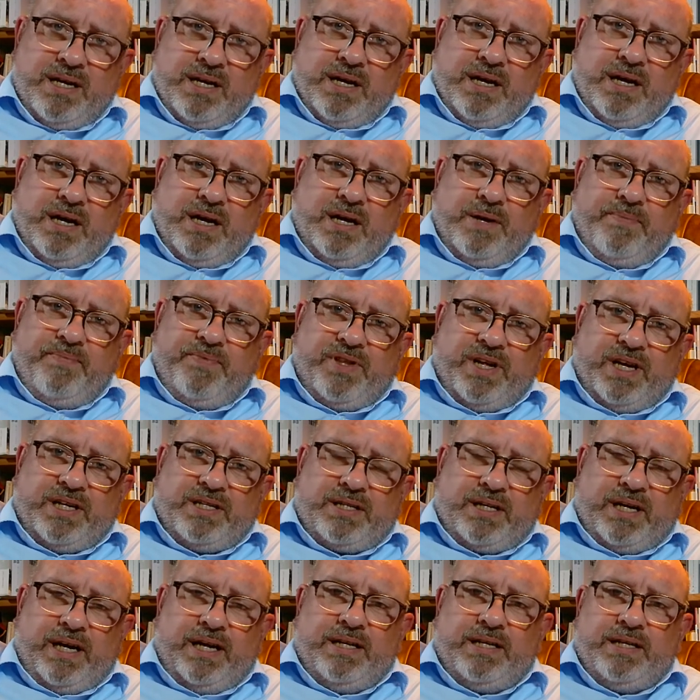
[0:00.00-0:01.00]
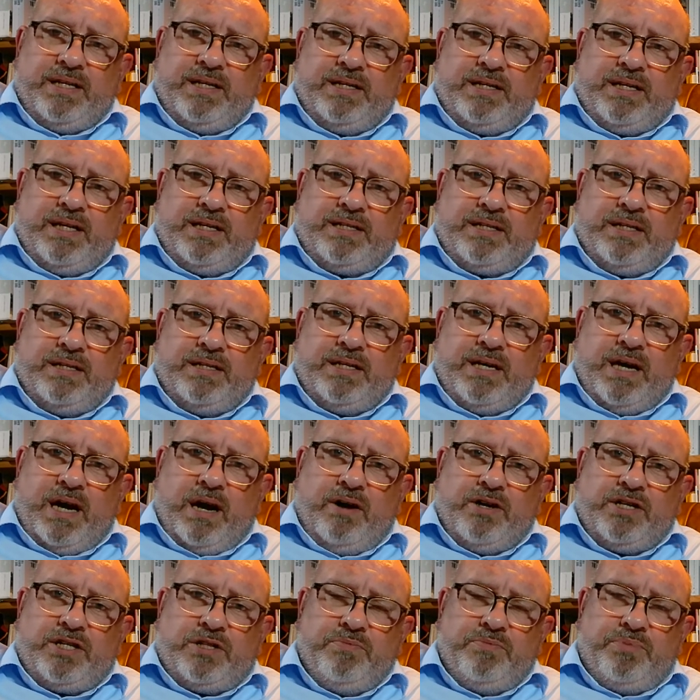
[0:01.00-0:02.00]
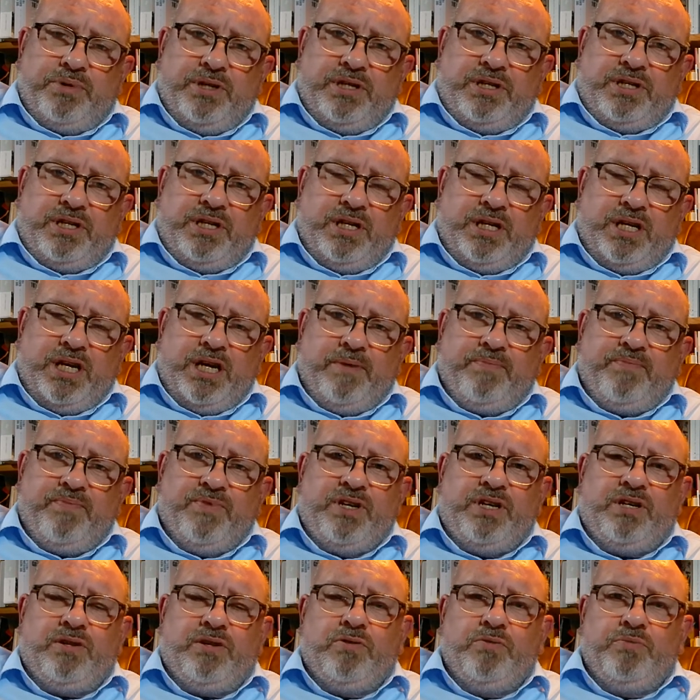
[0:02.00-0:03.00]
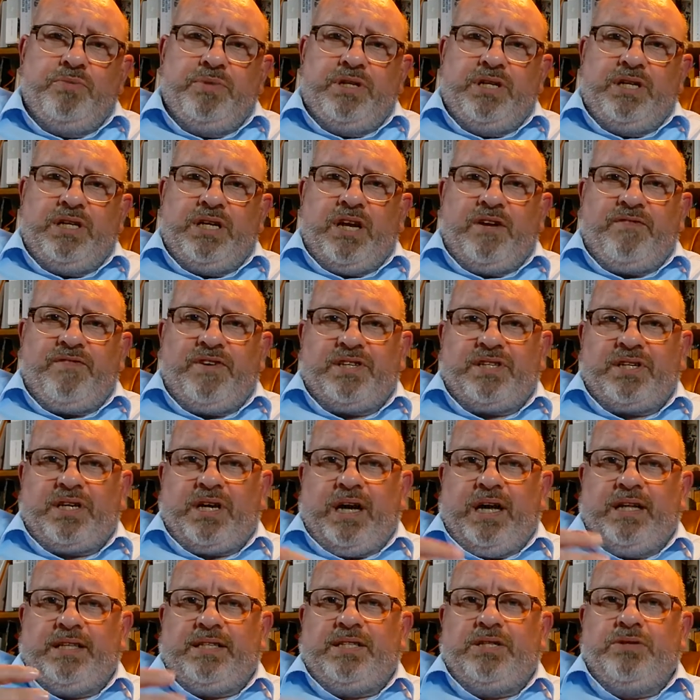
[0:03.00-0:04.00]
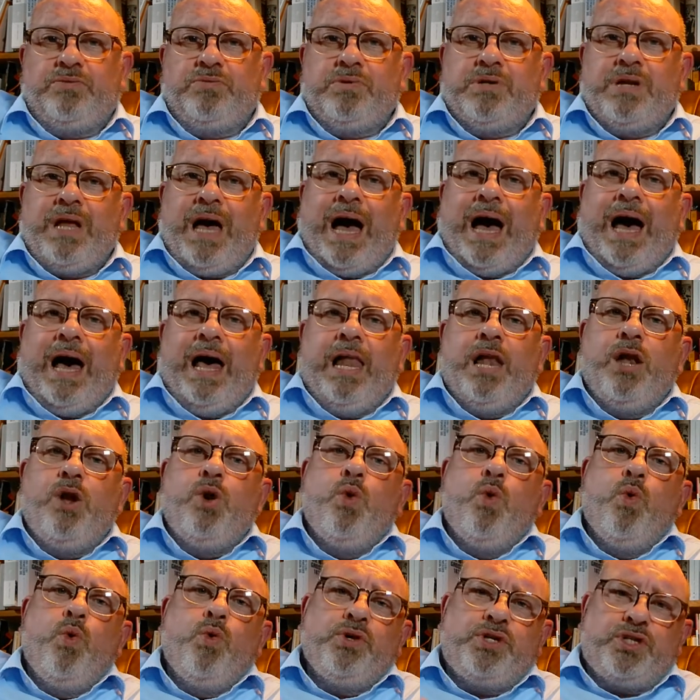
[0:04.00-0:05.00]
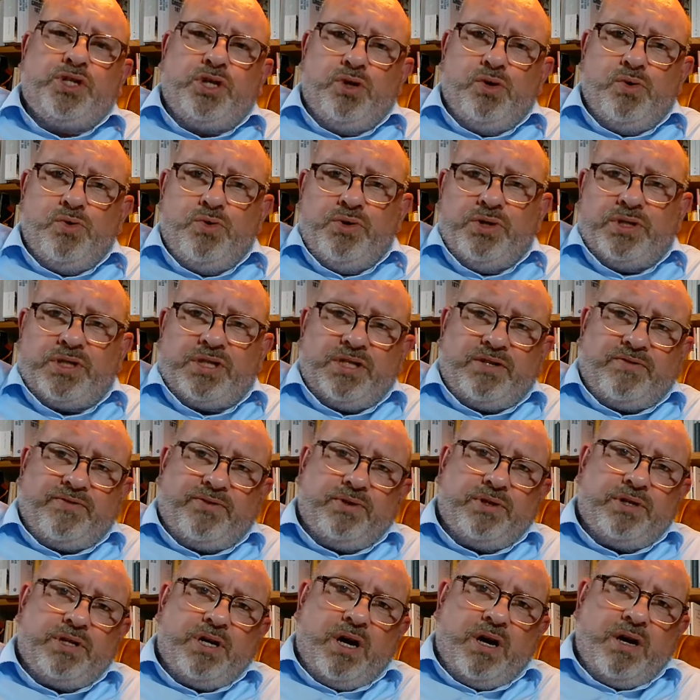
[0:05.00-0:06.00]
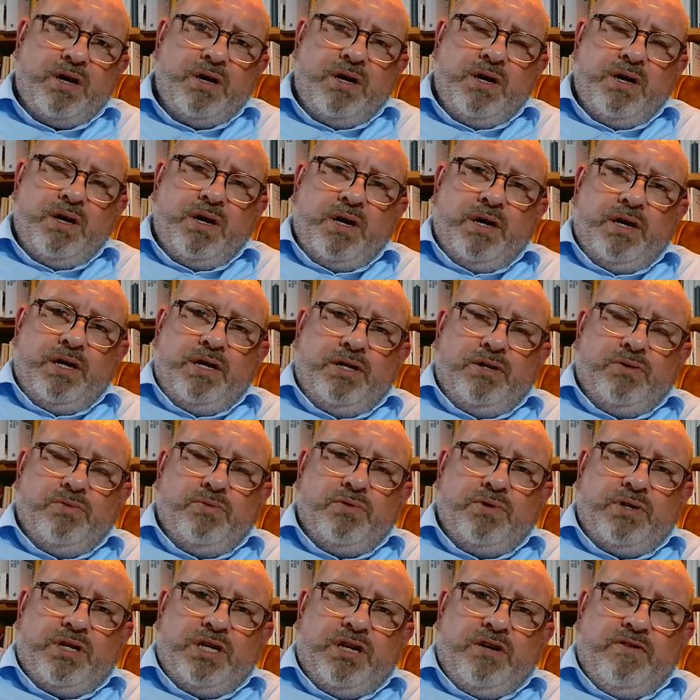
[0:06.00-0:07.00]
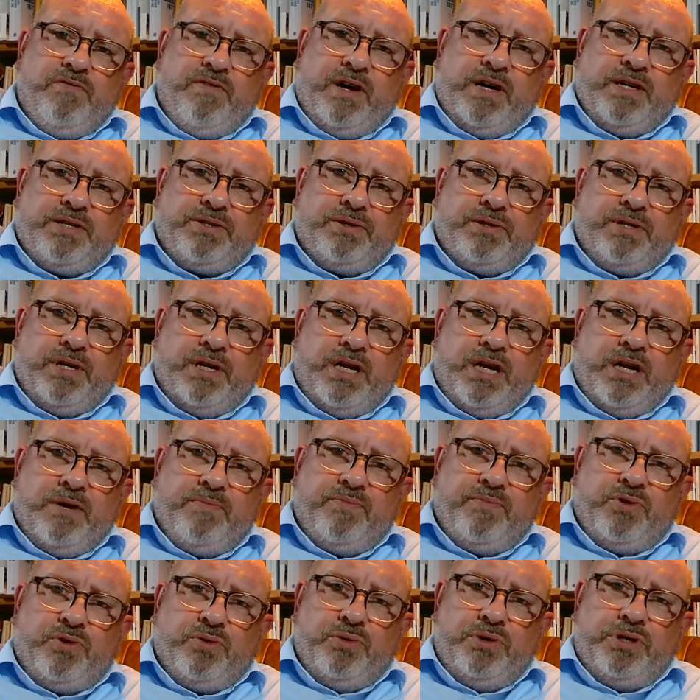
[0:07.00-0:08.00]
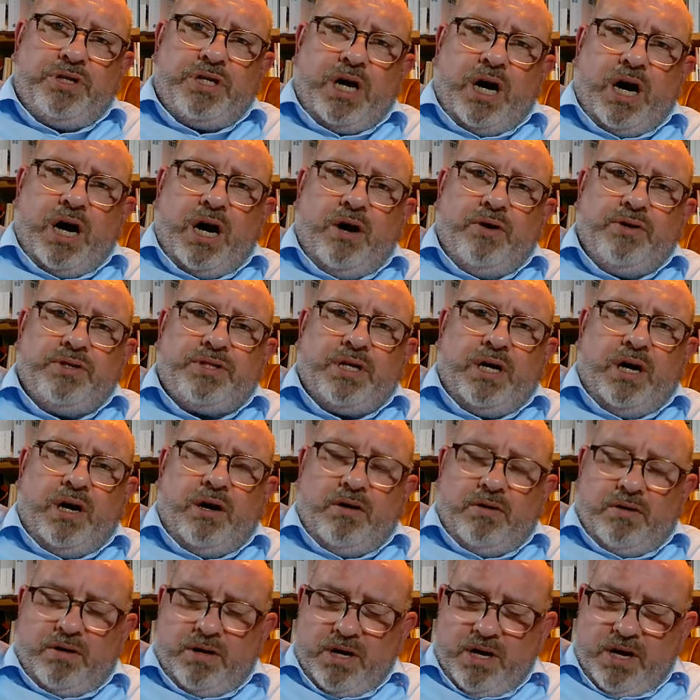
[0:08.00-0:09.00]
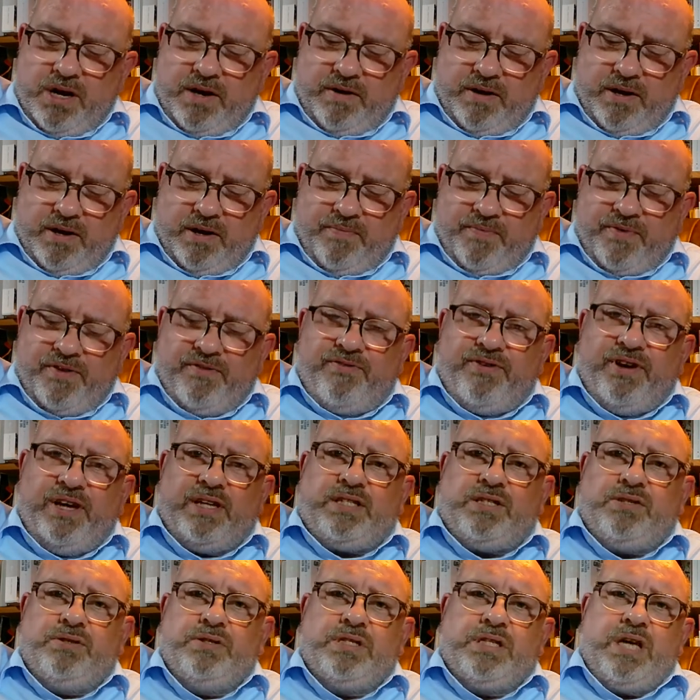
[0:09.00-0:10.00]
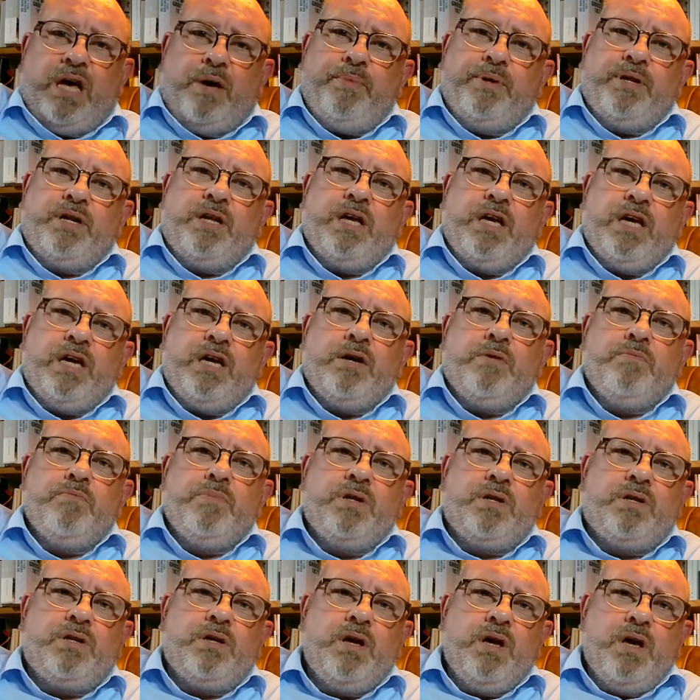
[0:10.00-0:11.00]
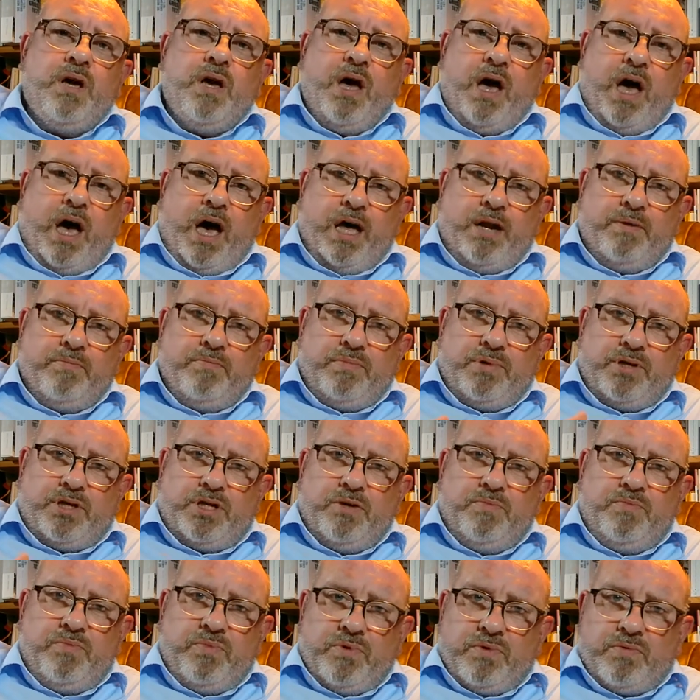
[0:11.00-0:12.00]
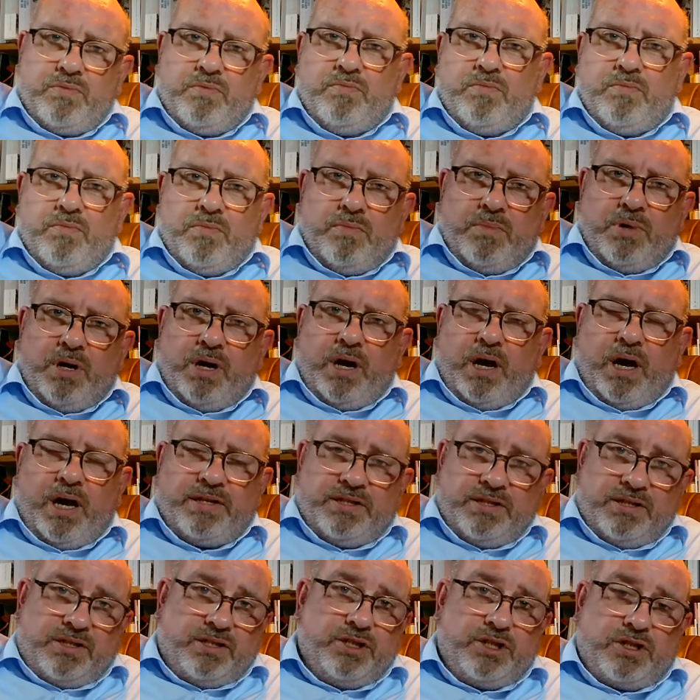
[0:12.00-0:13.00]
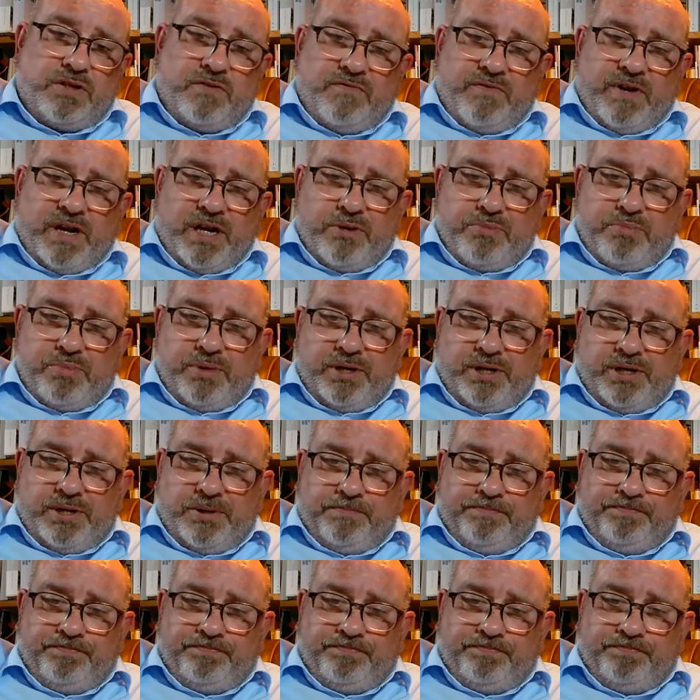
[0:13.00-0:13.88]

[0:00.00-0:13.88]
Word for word: ähm, dass, dass äh, Außenpolitik eben nicht unbedingt etwas rational losgelöstes von der Ideologie war, sondern eben durchaus auch ähm, fest zusammenhing mit einem bestimmten rassistischen Weltbild.